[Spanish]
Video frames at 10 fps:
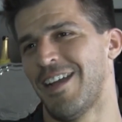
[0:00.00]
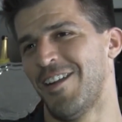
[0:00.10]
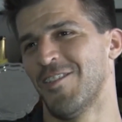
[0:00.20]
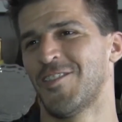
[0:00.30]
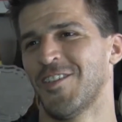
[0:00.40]

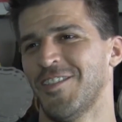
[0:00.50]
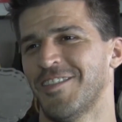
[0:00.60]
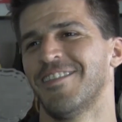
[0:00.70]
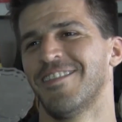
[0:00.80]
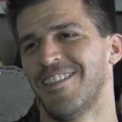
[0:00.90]
Alonso,
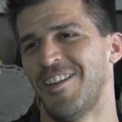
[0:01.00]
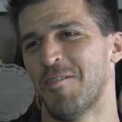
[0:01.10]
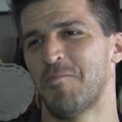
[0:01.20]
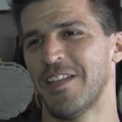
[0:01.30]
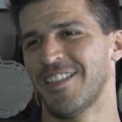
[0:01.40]

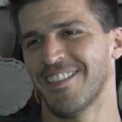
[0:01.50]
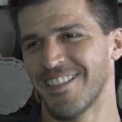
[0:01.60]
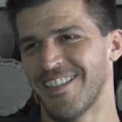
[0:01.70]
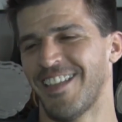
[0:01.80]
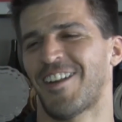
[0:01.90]
López
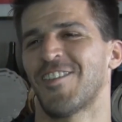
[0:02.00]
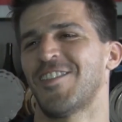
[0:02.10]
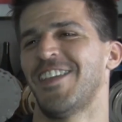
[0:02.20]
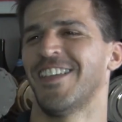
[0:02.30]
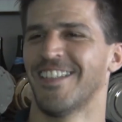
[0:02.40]
y Rossi.